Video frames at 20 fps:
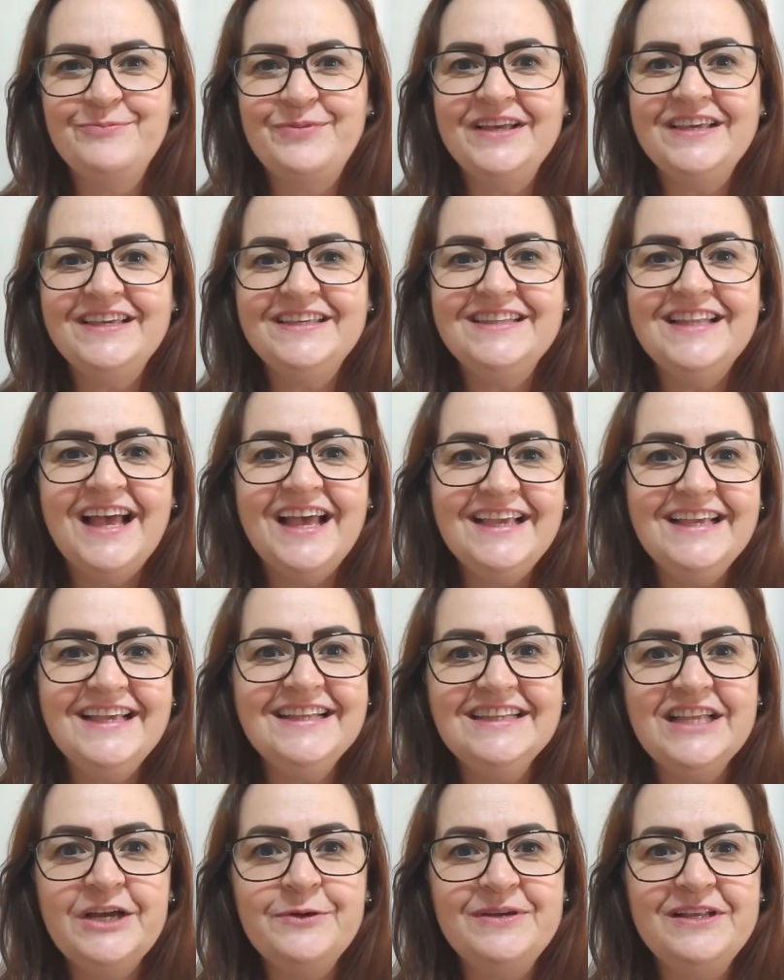para que daí
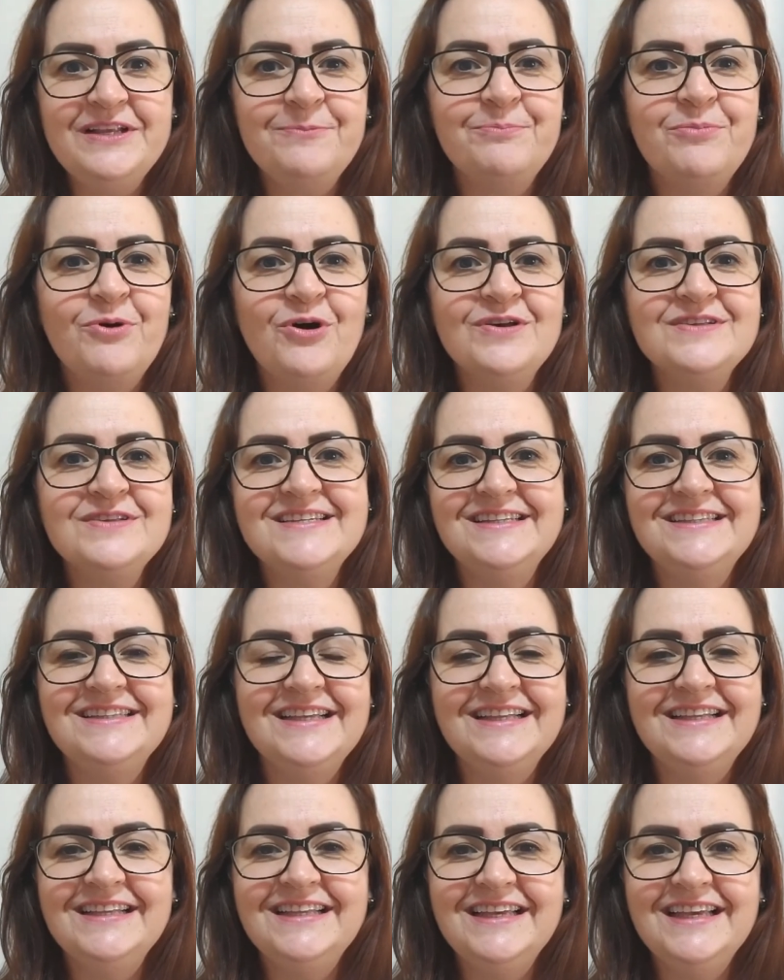então ele possa
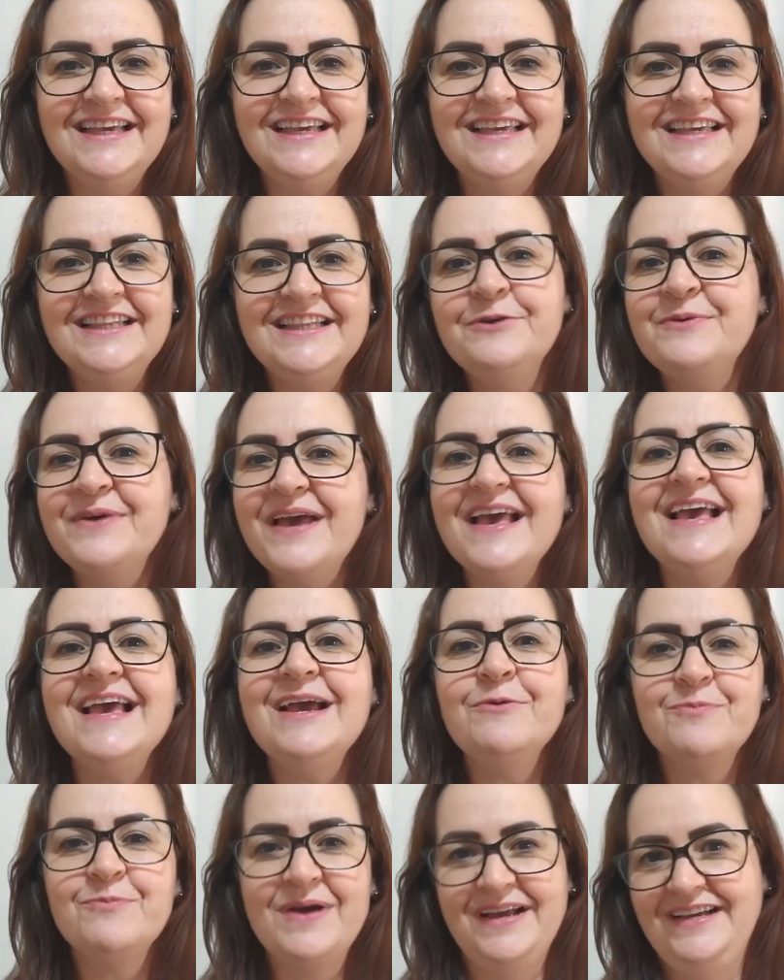entender que não é
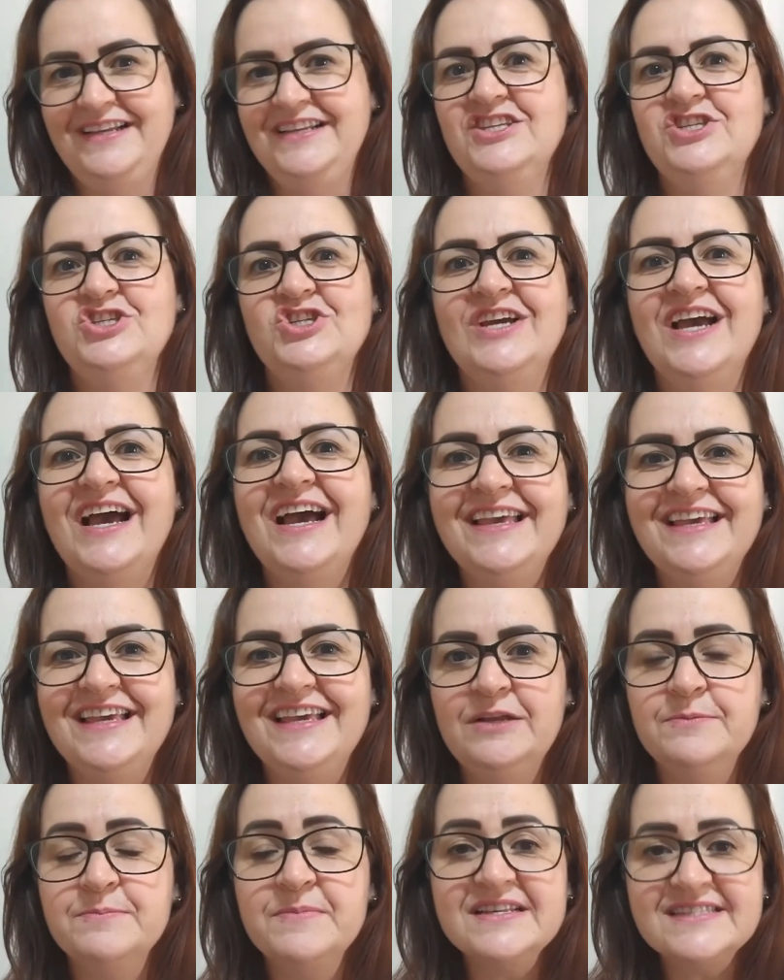uma crítica a
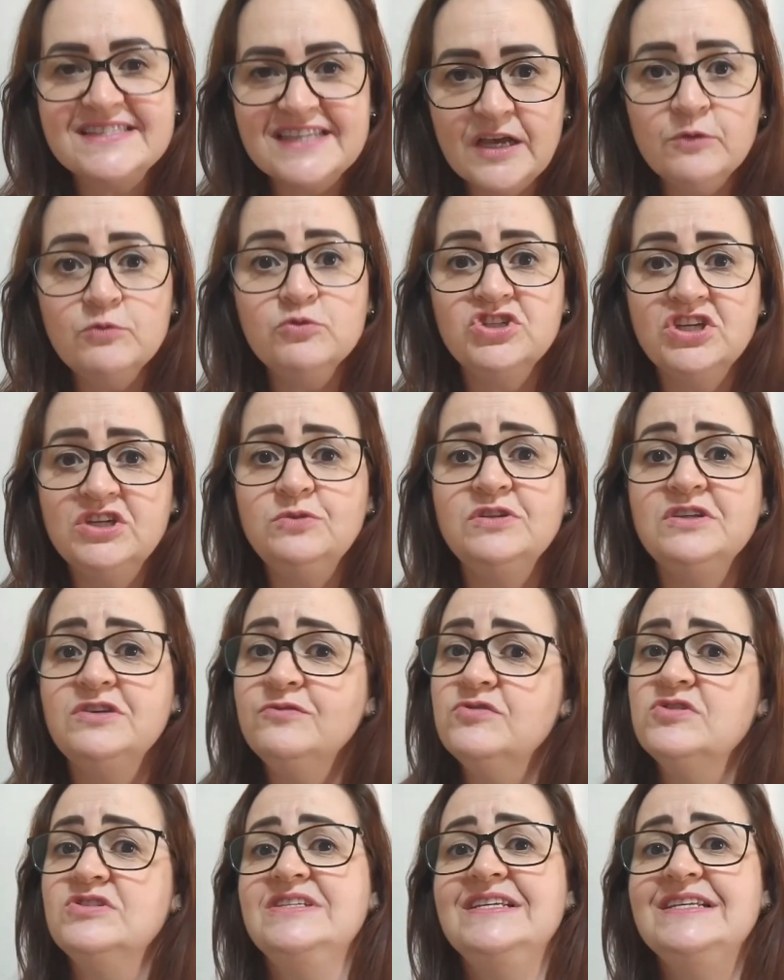ele, mas é o jeito que
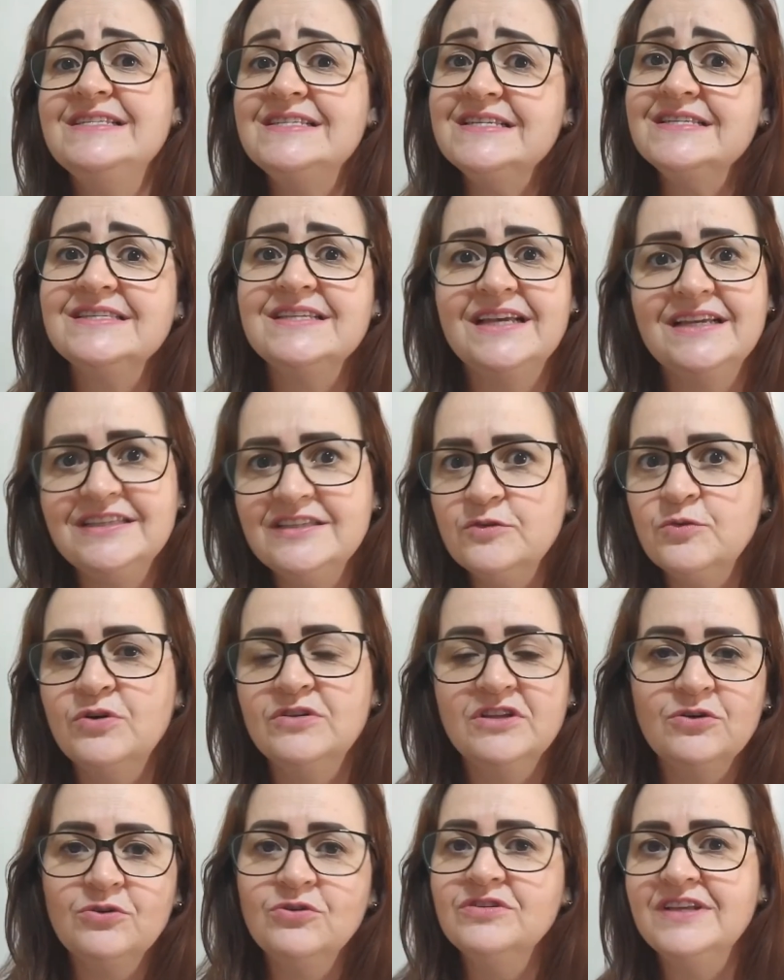você se sente
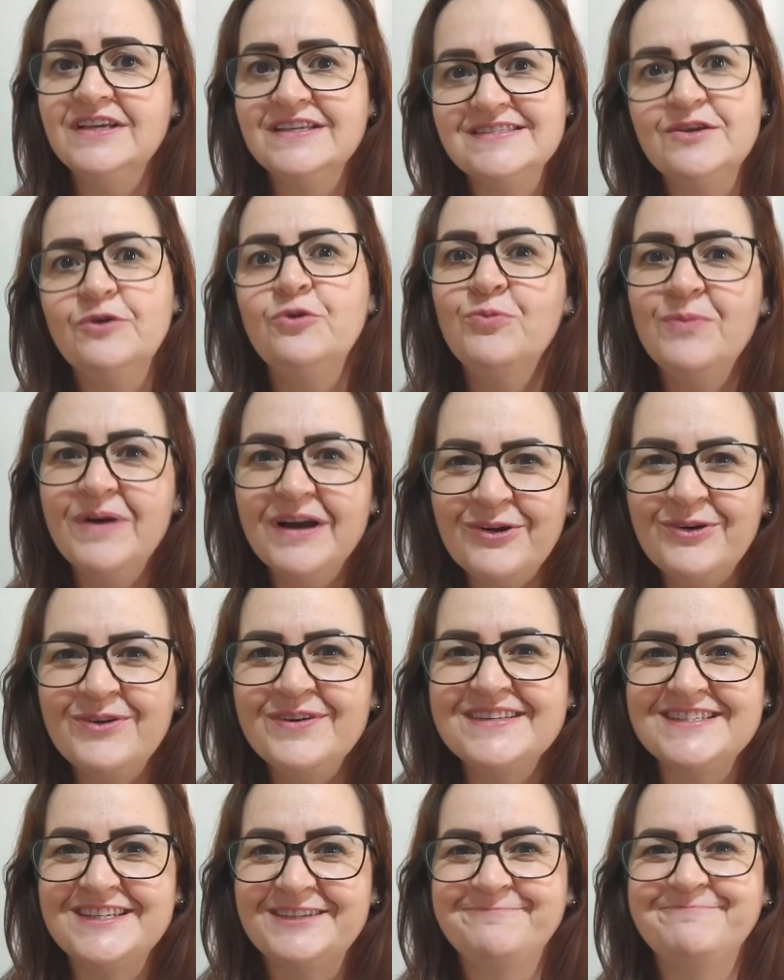quando acontece alguma
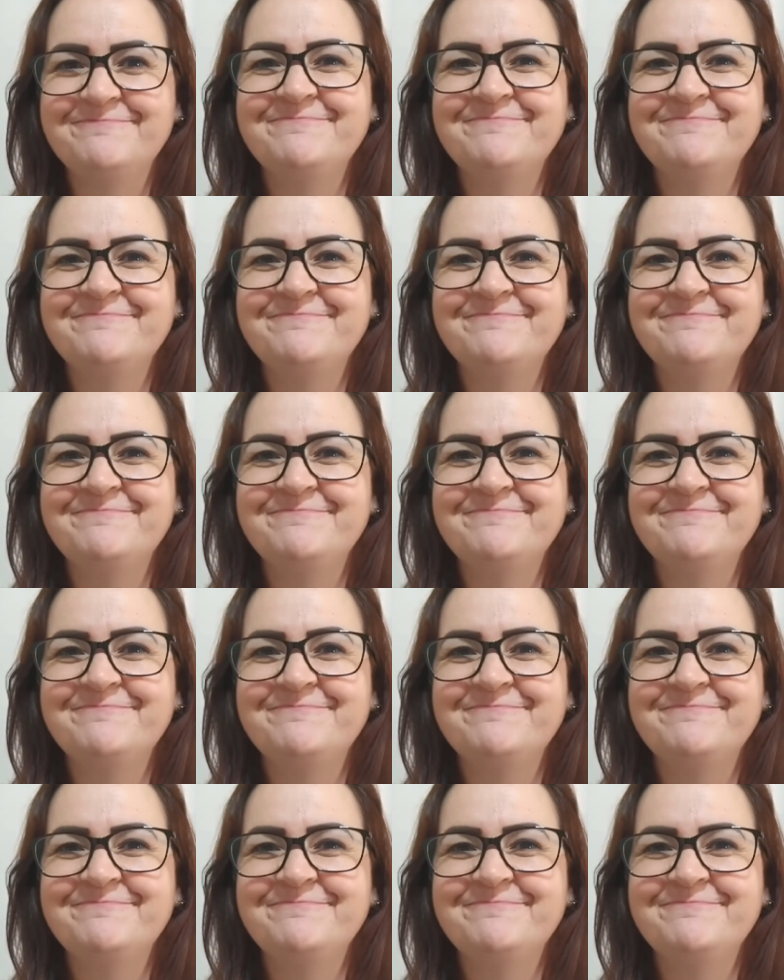coisa.